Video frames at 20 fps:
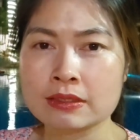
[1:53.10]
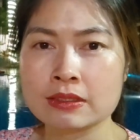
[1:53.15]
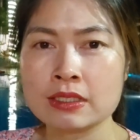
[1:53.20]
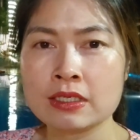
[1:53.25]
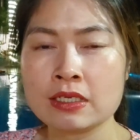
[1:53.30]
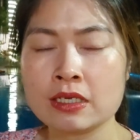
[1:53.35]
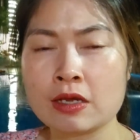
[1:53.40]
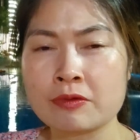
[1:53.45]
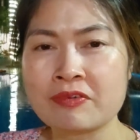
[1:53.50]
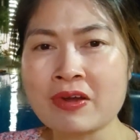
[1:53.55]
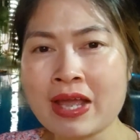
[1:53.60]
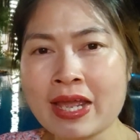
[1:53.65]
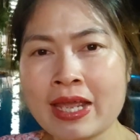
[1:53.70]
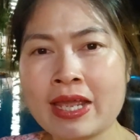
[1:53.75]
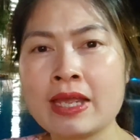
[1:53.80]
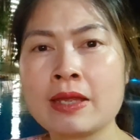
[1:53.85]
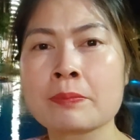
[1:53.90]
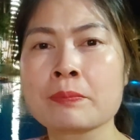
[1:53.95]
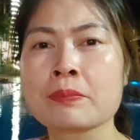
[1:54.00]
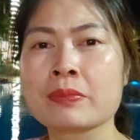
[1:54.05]
Thì
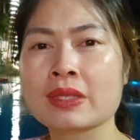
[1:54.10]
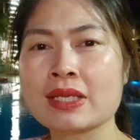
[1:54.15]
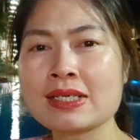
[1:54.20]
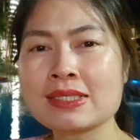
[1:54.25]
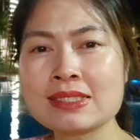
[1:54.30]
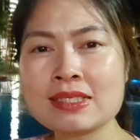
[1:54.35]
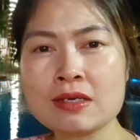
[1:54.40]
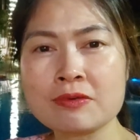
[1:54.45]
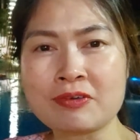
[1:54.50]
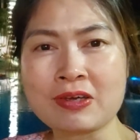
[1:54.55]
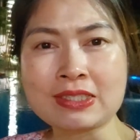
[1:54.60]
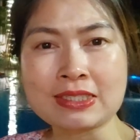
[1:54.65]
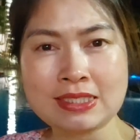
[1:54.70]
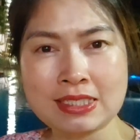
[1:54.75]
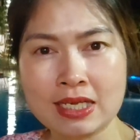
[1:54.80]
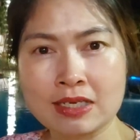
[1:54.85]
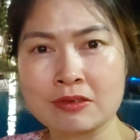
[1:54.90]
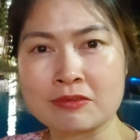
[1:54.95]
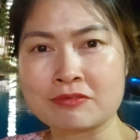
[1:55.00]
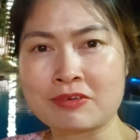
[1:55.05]
về cái sự phát
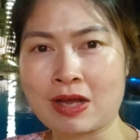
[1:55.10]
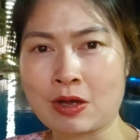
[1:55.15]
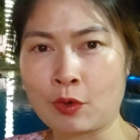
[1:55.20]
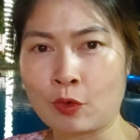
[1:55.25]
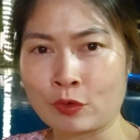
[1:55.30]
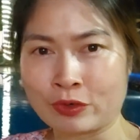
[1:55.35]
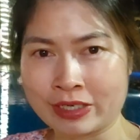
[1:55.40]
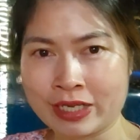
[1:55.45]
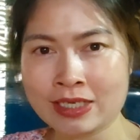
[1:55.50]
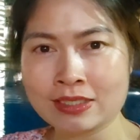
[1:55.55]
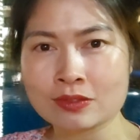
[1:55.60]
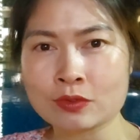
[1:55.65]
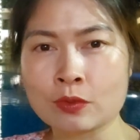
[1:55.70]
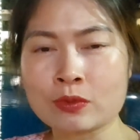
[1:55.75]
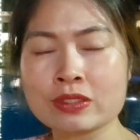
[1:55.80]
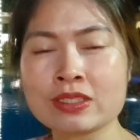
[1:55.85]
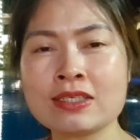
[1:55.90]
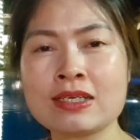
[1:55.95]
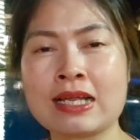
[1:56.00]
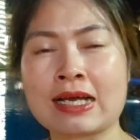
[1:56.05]
triển và ổn định
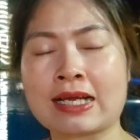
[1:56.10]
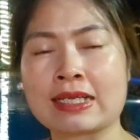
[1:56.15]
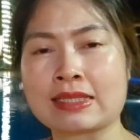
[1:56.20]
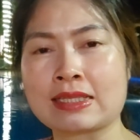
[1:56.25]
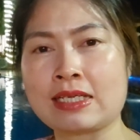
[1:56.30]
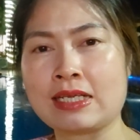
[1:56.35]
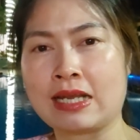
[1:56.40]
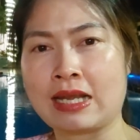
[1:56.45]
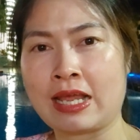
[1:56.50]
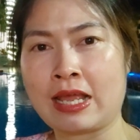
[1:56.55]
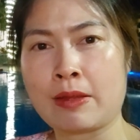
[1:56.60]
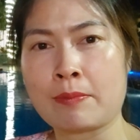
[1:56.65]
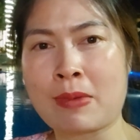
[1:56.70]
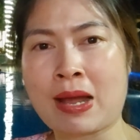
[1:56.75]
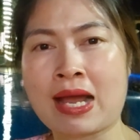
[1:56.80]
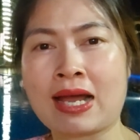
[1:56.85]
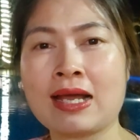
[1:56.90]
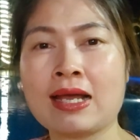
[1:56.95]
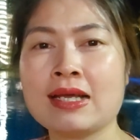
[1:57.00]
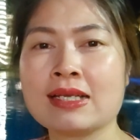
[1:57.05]
cũng như là cái tỷ lệ
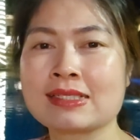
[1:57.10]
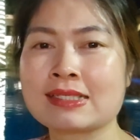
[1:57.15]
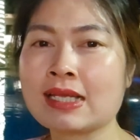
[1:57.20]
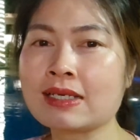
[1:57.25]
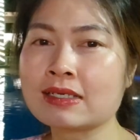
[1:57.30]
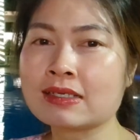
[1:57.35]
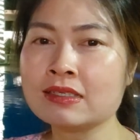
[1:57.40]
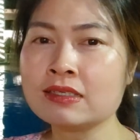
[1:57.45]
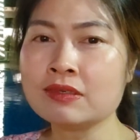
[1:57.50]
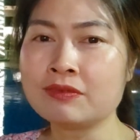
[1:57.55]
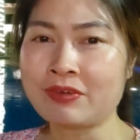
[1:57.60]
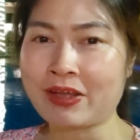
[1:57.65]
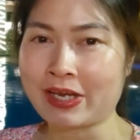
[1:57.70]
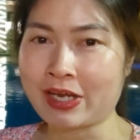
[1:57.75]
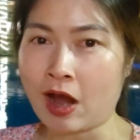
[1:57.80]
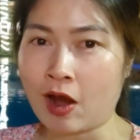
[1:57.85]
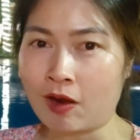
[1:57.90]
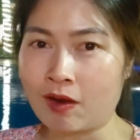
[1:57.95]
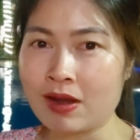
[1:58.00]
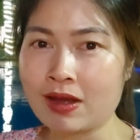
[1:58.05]
mà dân cư về
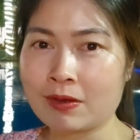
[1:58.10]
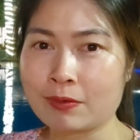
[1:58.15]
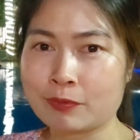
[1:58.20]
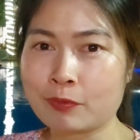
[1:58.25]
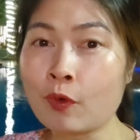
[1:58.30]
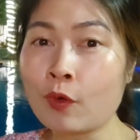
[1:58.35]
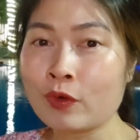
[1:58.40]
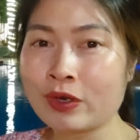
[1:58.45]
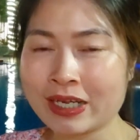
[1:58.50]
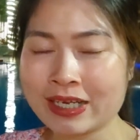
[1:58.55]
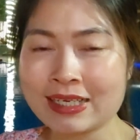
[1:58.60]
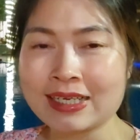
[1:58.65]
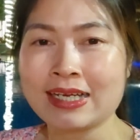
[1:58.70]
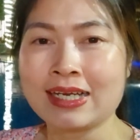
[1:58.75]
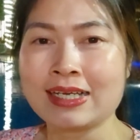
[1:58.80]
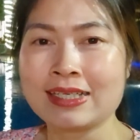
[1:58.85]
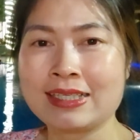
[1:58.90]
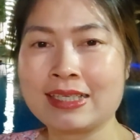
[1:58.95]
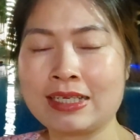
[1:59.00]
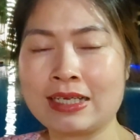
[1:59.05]
đó phun ấy
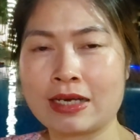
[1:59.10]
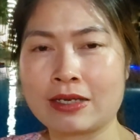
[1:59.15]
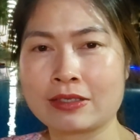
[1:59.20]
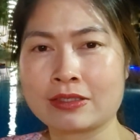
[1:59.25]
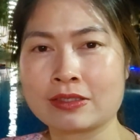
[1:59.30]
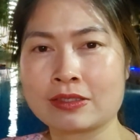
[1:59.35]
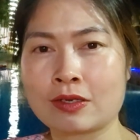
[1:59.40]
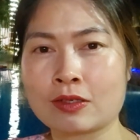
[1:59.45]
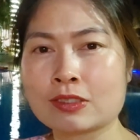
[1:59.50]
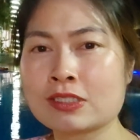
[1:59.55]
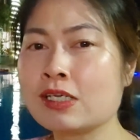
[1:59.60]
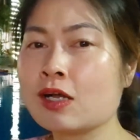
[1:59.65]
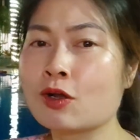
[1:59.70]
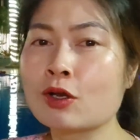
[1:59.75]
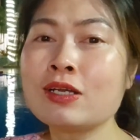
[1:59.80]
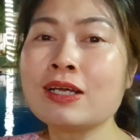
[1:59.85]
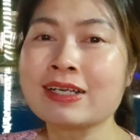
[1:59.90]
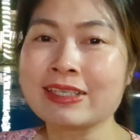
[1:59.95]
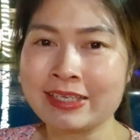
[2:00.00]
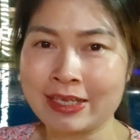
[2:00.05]
thì nó chưa
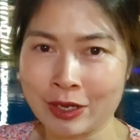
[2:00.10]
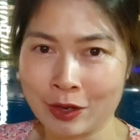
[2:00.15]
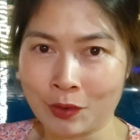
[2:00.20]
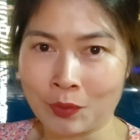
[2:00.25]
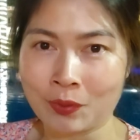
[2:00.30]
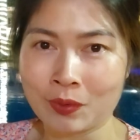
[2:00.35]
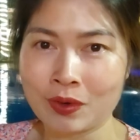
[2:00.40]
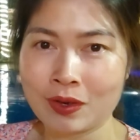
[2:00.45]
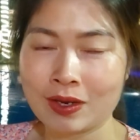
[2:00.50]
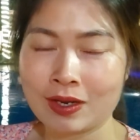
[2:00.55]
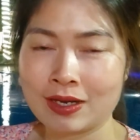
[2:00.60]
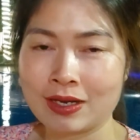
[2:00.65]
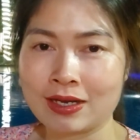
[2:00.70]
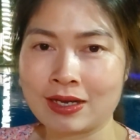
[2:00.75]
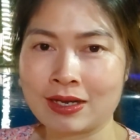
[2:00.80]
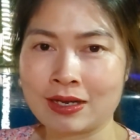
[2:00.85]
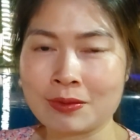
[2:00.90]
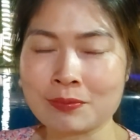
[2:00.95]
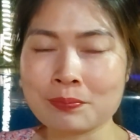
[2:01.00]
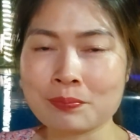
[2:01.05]
có được nhiều.
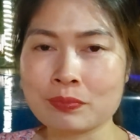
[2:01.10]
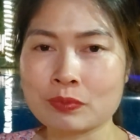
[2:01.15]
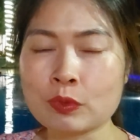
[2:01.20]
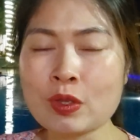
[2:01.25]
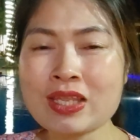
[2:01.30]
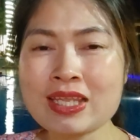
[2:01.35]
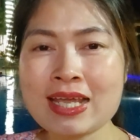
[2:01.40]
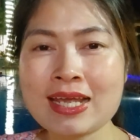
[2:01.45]
Tuy